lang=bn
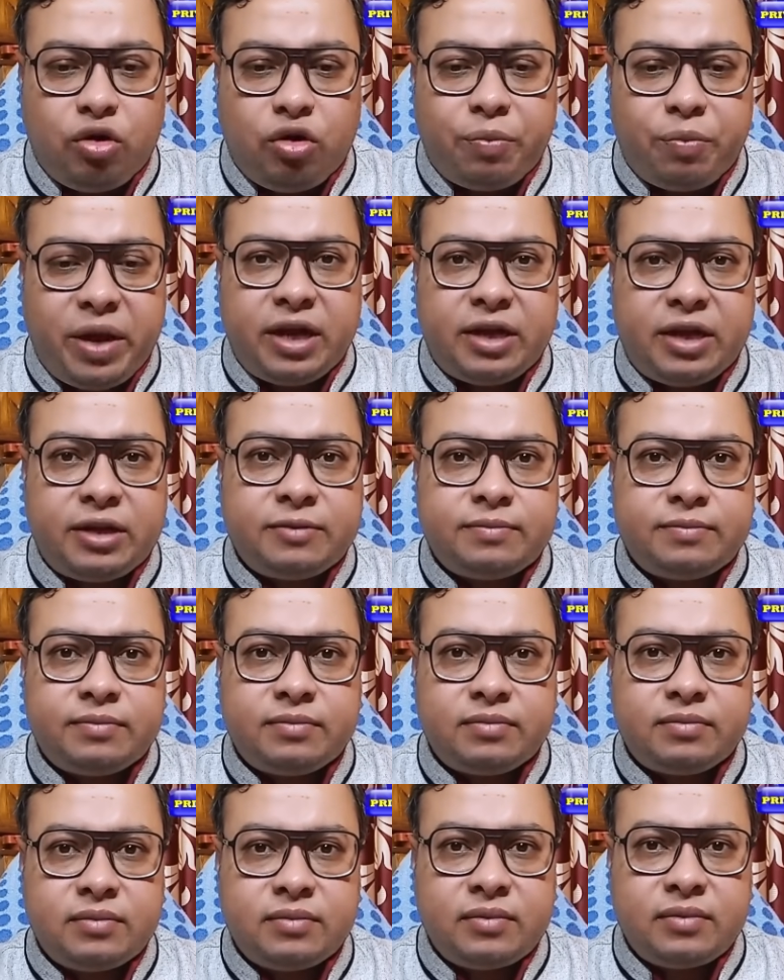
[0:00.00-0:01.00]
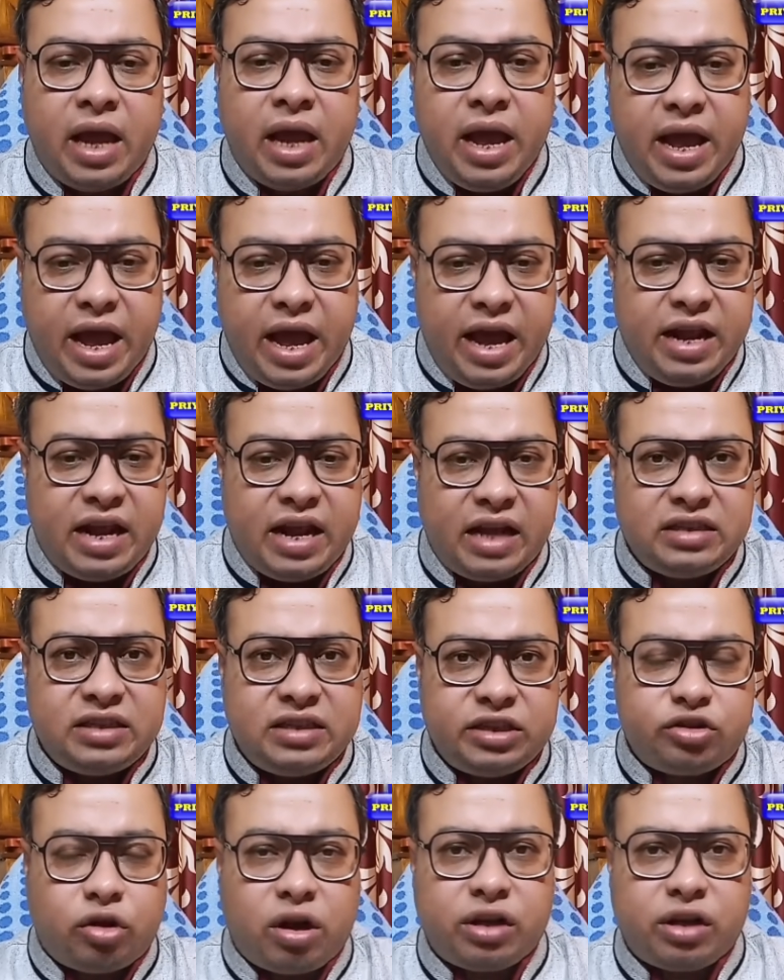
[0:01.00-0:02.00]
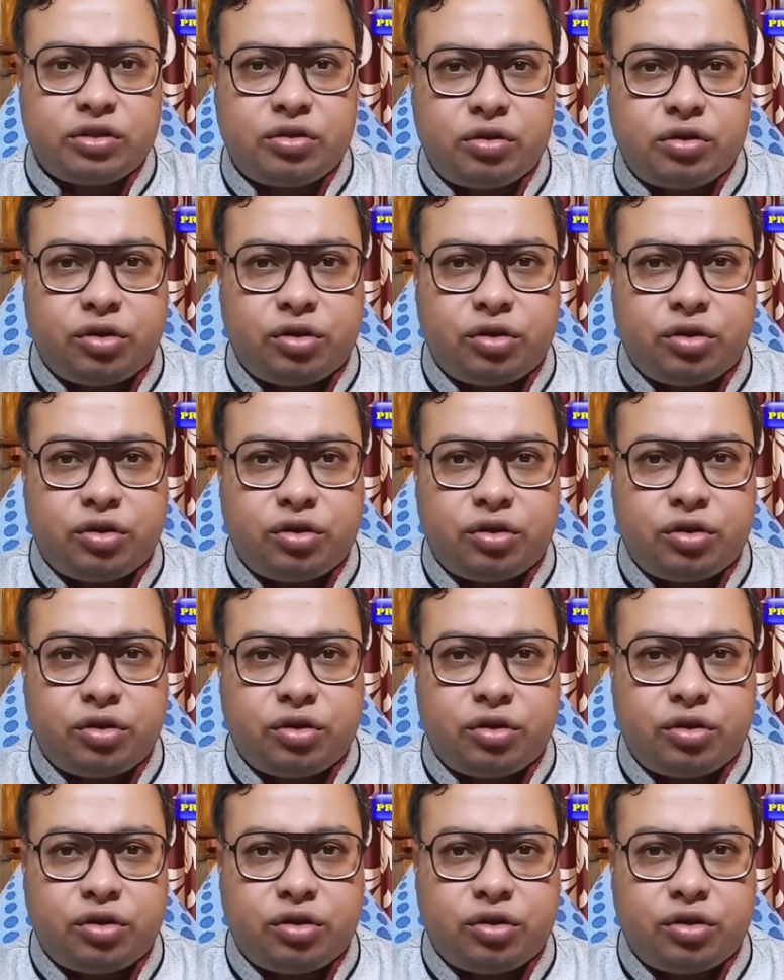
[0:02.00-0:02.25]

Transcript: করবে এই রাজ্যে স্বরাষ্ট্র